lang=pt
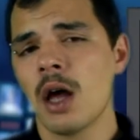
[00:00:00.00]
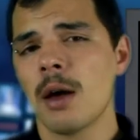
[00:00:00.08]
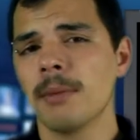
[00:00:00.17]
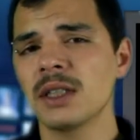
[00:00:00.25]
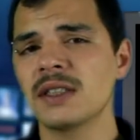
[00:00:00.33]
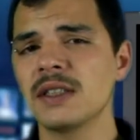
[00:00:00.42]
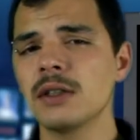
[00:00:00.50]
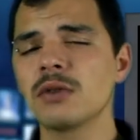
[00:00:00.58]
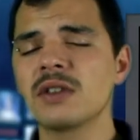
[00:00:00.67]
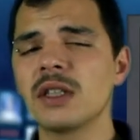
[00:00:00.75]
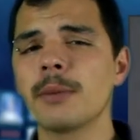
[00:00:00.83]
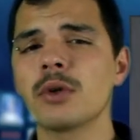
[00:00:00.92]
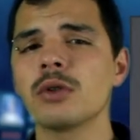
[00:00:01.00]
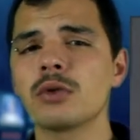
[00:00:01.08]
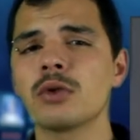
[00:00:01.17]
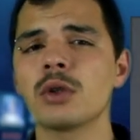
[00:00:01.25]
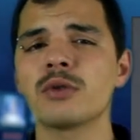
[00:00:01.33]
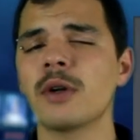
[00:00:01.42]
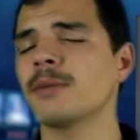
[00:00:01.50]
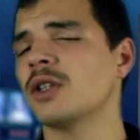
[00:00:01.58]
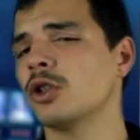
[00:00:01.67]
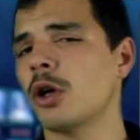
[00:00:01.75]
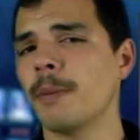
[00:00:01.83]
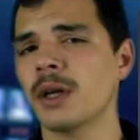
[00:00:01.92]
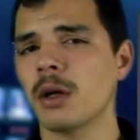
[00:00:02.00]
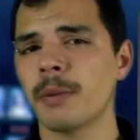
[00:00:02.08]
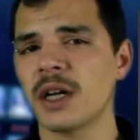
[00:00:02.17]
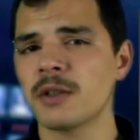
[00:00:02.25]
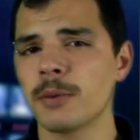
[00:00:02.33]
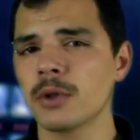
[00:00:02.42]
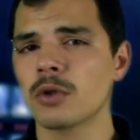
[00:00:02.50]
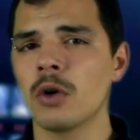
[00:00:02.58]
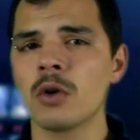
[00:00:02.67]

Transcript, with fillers: mas sim um dezembro onde todos vamos a tropicalprice.com